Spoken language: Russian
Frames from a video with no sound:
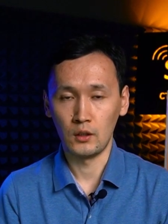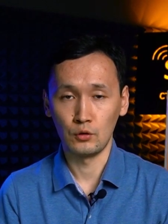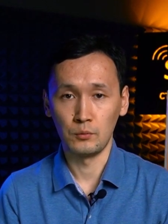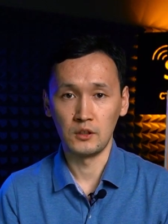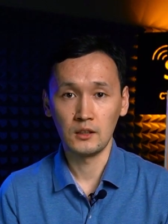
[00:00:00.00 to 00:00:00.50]

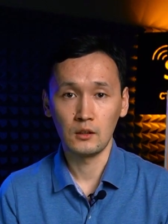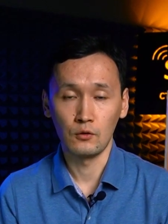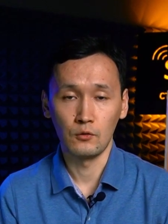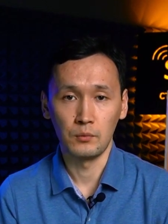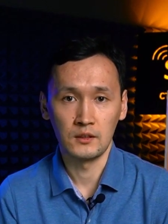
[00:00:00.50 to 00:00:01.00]
особо нет
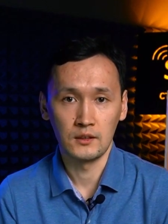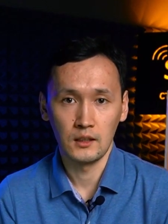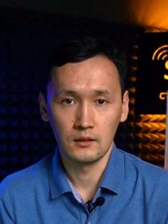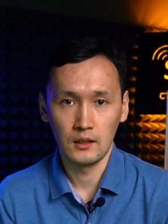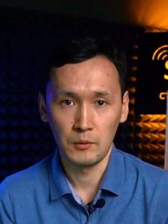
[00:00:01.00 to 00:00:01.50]
такого
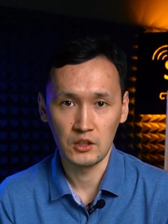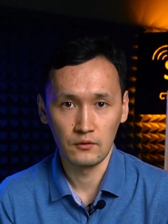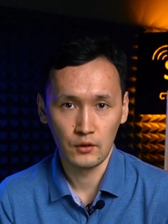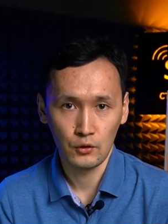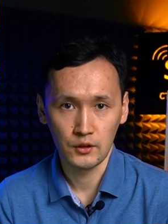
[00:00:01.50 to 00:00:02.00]
потенциала для
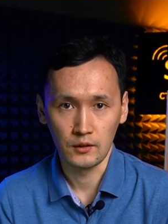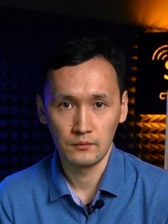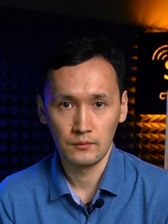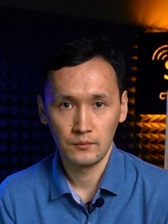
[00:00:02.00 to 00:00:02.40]
бешеного роста.